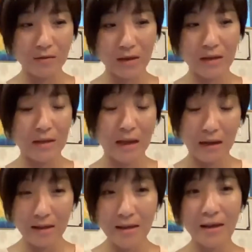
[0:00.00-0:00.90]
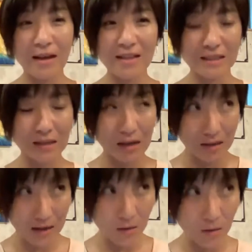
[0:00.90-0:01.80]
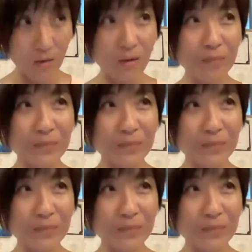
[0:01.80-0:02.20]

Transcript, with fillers: の中でなかなかしないけど、